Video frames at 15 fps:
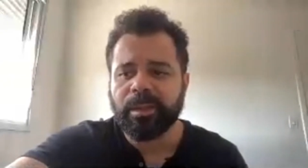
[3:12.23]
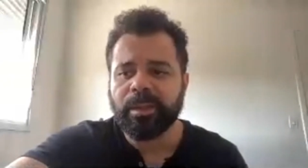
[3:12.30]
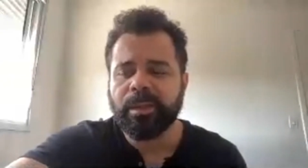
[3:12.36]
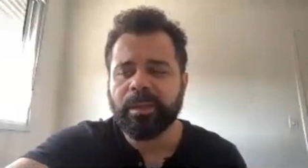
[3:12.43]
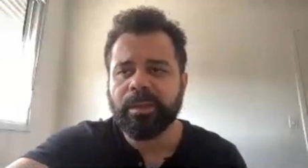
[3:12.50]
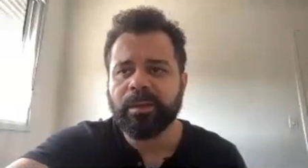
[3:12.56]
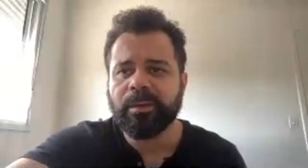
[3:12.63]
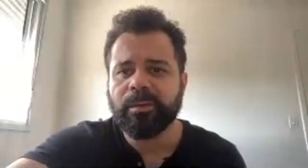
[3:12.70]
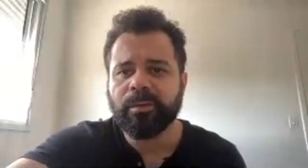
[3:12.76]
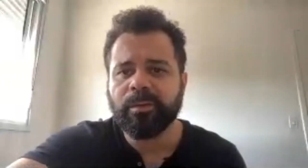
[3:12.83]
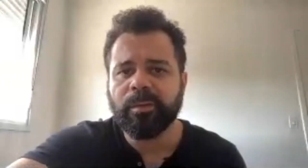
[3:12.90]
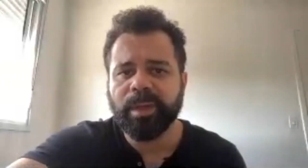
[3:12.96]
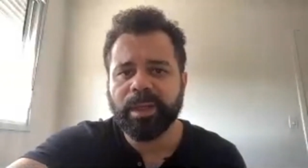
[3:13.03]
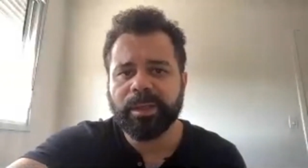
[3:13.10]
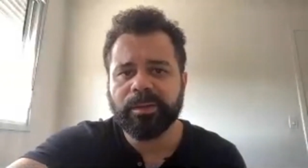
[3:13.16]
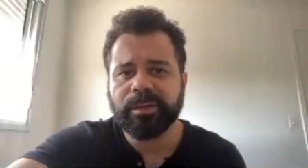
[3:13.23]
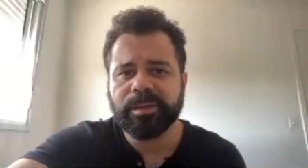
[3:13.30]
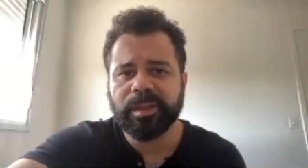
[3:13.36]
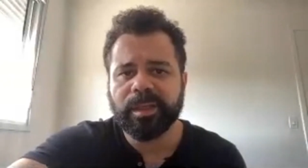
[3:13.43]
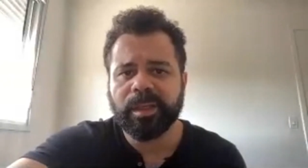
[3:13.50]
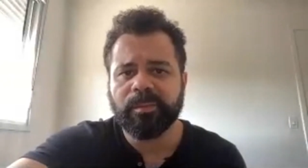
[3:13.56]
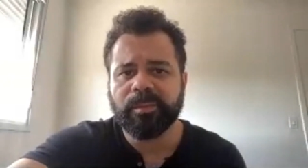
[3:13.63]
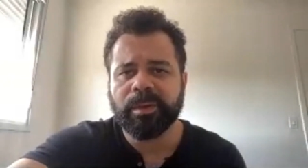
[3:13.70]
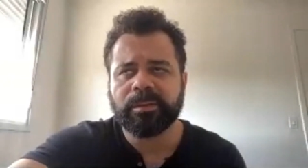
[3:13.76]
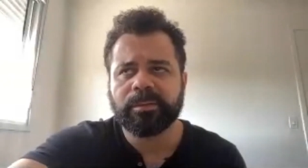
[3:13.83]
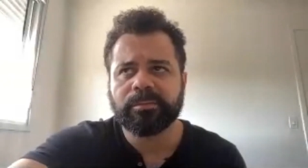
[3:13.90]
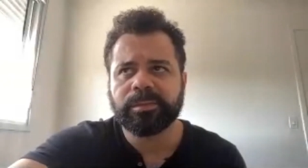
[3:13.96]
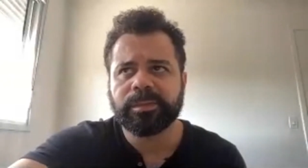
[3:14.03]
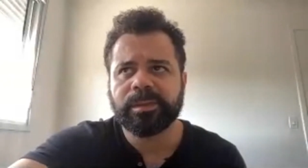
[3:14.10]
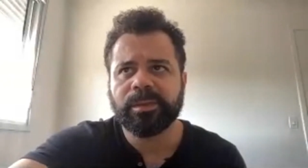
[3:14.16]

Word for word: E como é que é o esquema?